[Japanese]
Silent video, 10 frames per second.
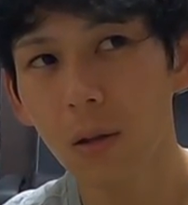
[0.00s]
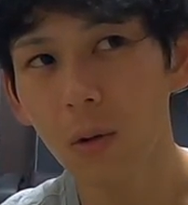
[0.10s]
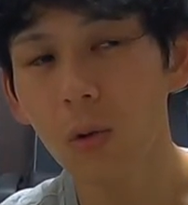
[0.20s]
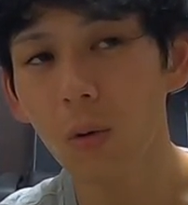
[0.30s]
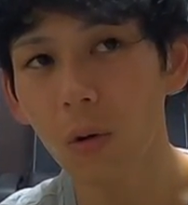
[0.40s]

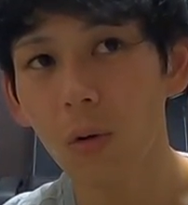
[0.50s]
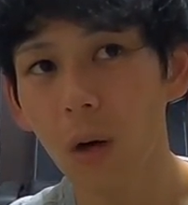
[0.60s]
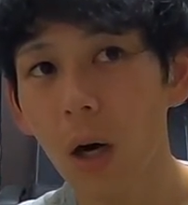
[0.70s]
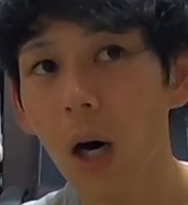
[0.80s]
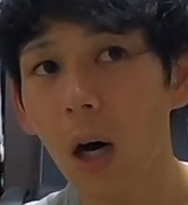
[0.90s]
ことと
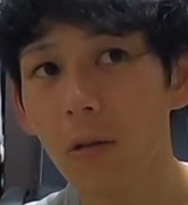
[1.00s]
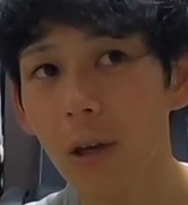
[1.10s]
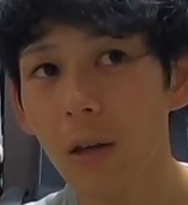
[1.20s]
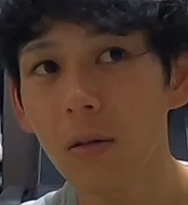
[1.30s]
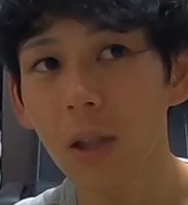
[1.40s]
か、歩
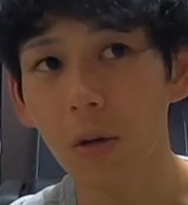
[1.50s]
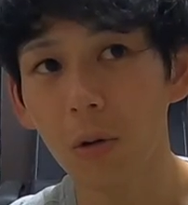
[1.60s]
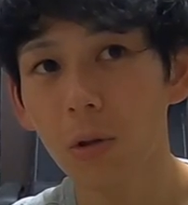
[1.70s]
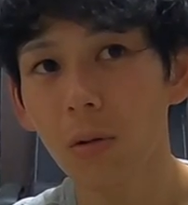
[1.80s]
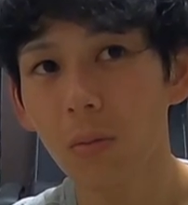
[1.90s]
けんくなる
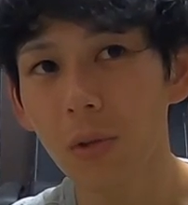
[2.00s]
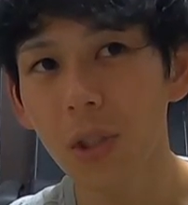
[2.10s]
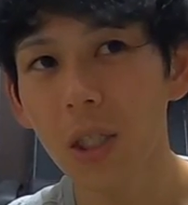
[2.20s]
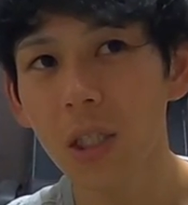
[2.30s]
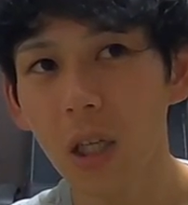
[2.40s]
こともも
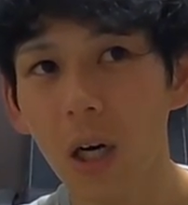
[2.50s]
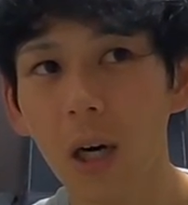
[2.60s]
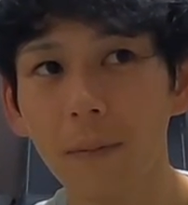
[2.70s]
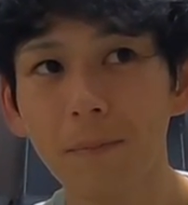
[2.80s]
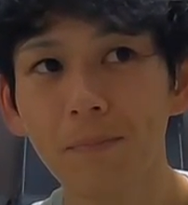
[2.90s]
しかした
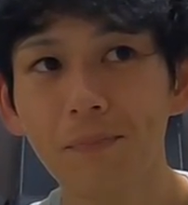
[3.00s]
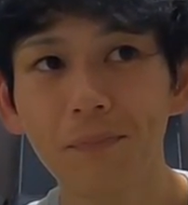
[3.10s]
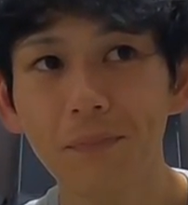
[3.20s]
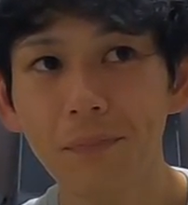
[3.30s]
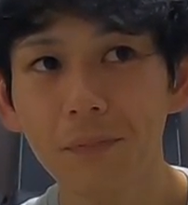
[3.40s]
ら
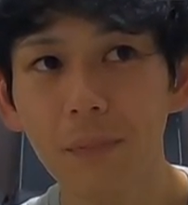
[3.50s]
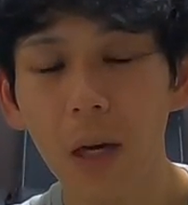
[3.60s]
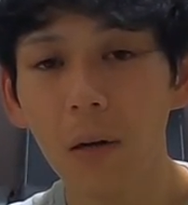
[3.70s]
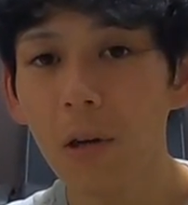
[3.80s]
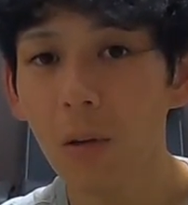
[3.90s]

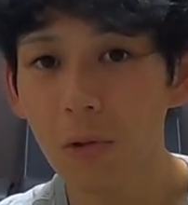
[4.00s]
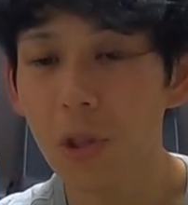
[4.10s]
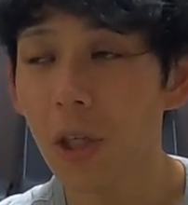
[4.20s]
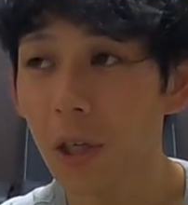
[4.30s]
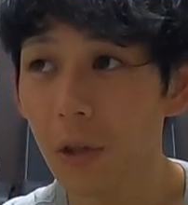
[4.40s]
あるかも
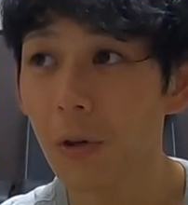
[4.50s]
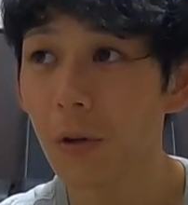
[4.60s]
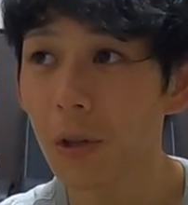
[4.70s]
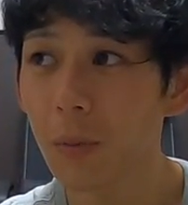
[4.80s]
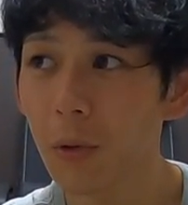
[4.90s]
しれんけ
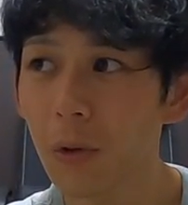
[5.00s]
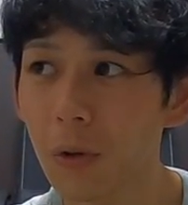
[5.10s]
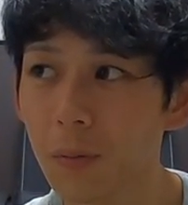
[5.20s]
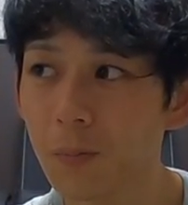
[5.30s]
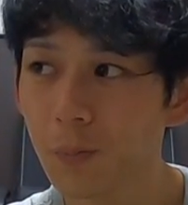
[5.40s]
ど、で
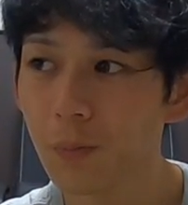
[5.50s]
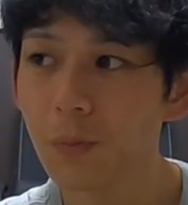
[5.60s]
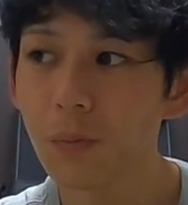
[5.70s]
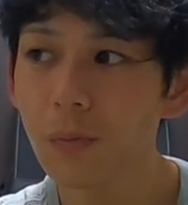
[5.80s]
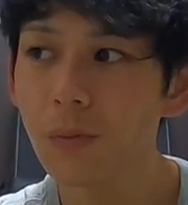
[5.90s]
も、
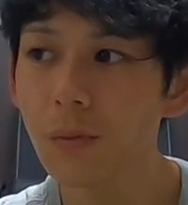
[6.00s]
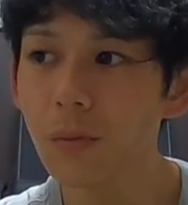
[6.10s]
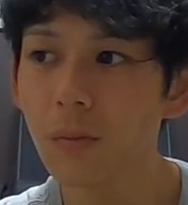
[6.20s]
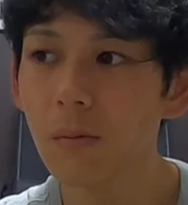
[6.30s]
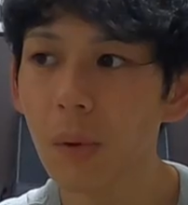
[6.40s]

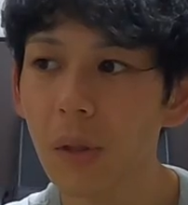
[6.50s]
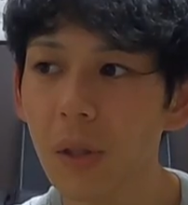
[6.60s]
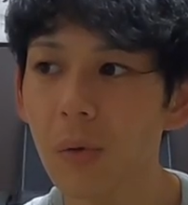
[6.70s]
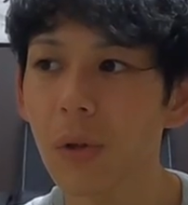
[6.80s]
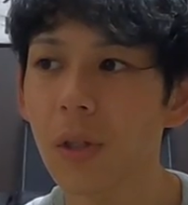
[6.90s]
別
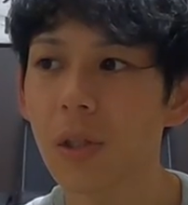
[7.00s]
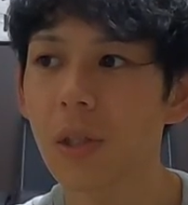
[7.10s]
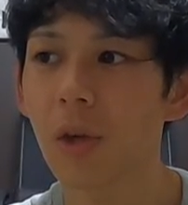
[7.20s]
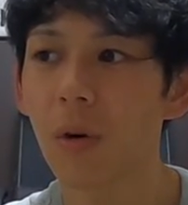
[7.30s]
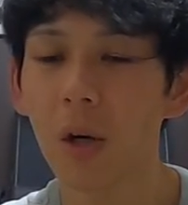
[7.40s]
にそれで人
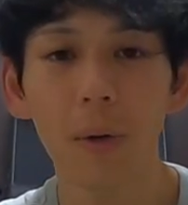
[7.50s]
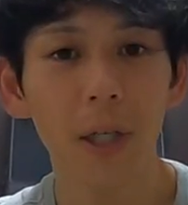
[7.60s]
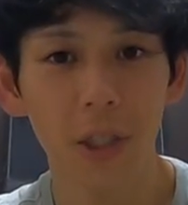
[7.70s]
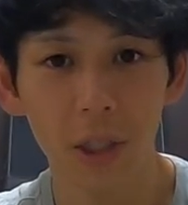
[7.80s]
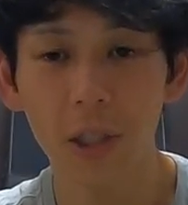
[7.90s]
生終わるわ
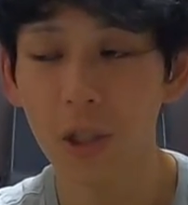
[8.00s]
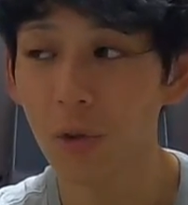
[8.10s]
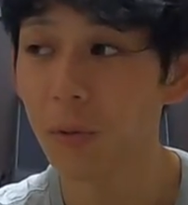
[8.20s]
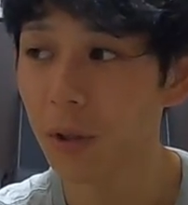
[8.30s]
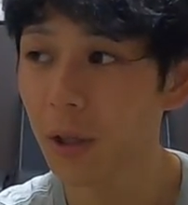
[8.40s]
けじゃないし
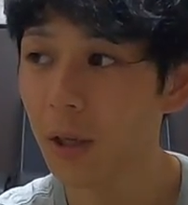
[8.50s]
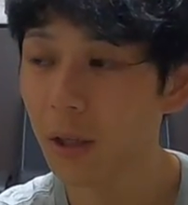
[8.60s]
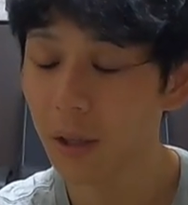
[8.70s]
と思って。